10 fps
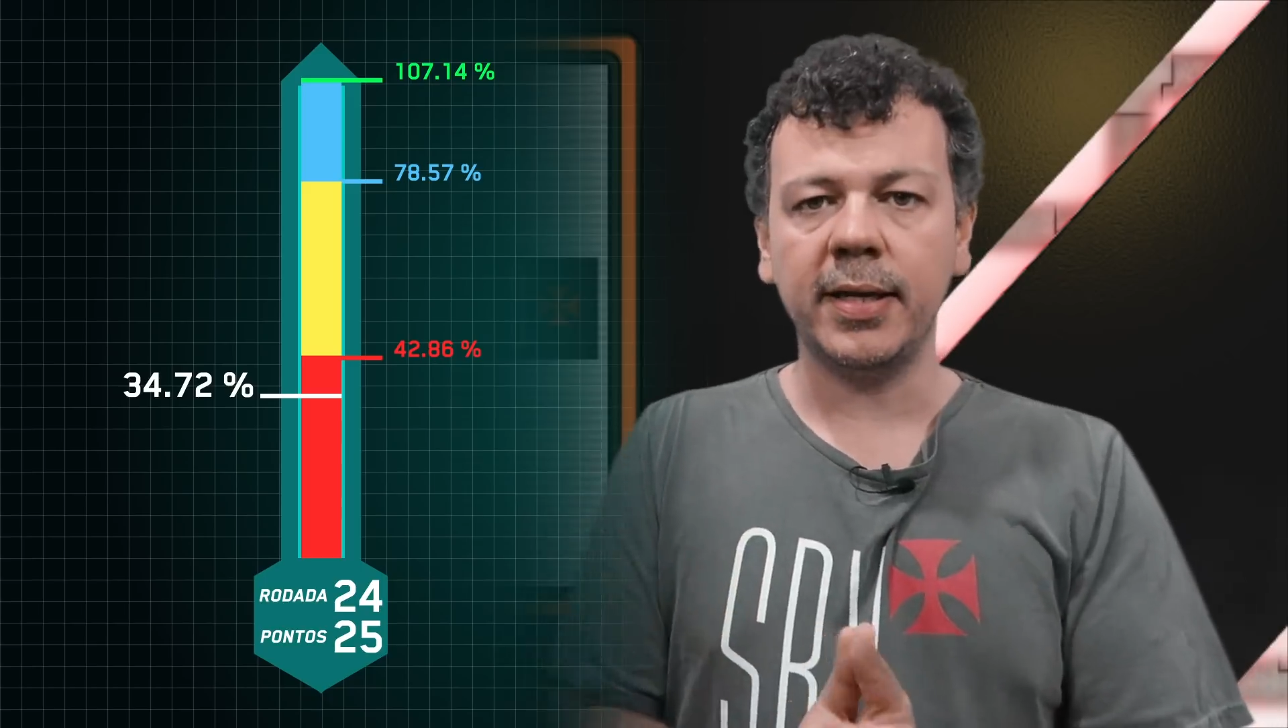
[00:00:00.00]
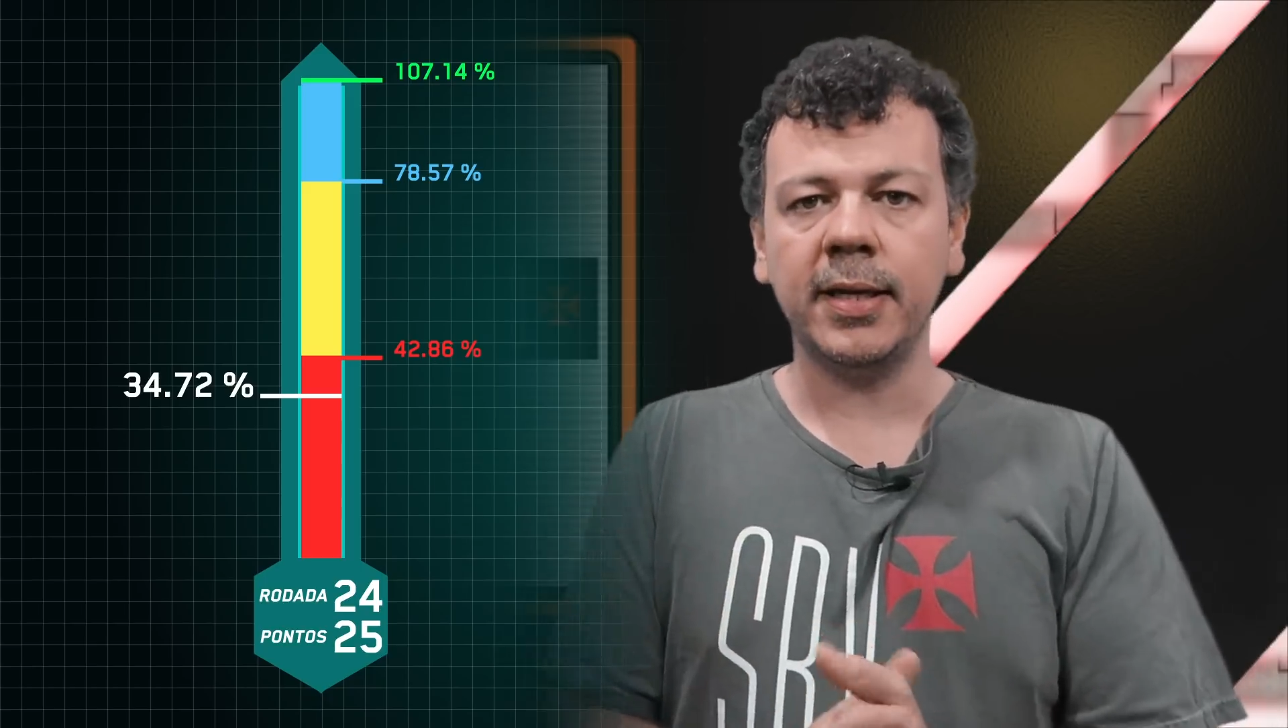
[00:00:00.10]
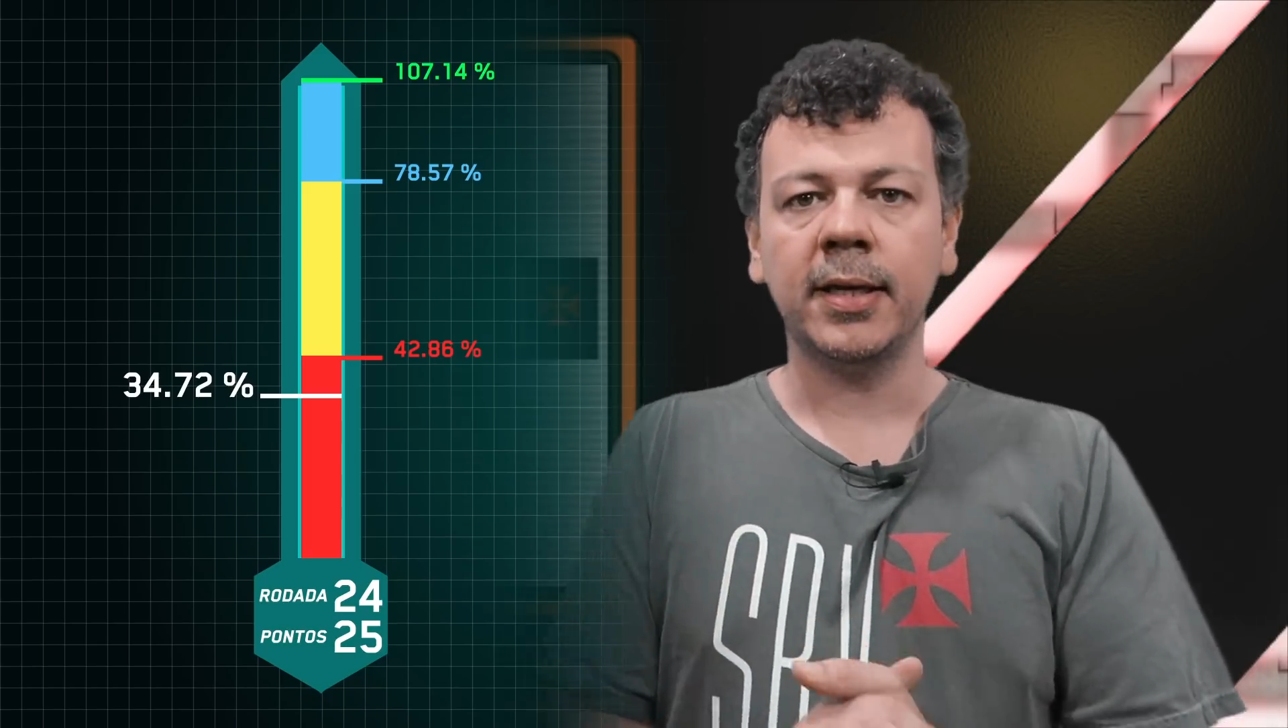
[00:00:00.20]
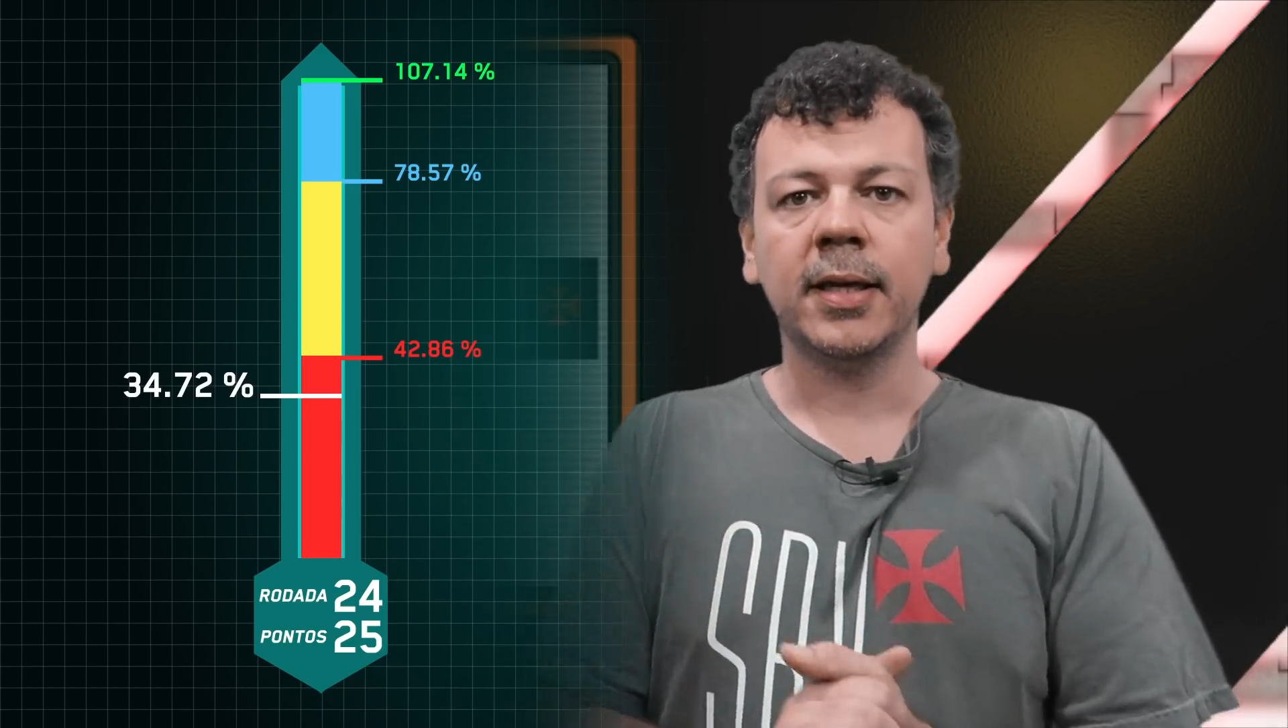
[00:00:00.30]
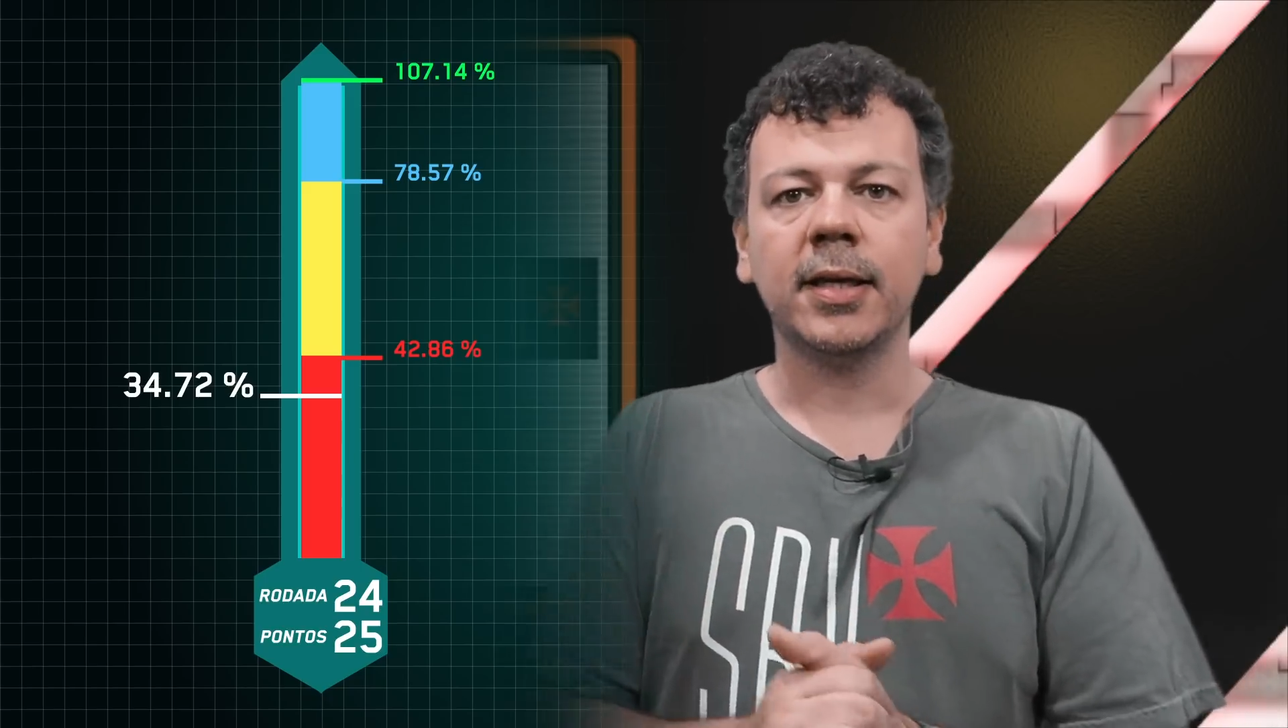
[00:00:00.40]

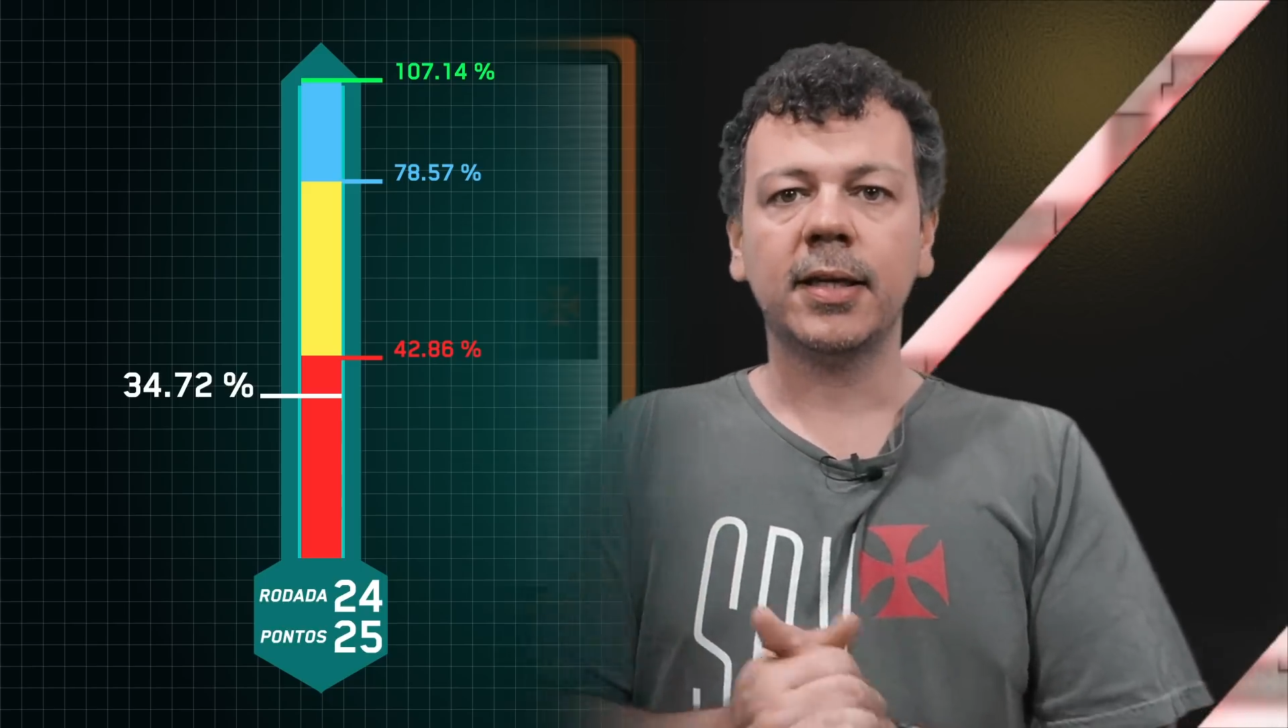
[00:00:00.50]
aí